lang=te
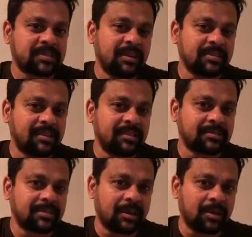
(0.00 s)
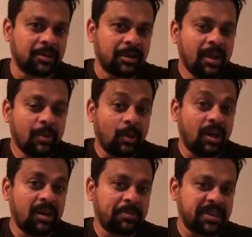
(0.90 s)
ప్రశ్నలు సంధిస్తున్నారు
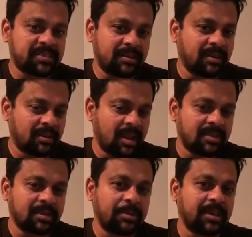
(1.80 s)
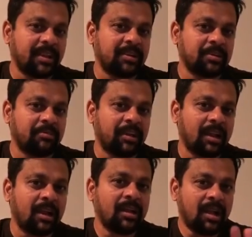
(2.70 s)
వారి ప్రశ్నలకు నా సమాధానం ఇవ్వాలా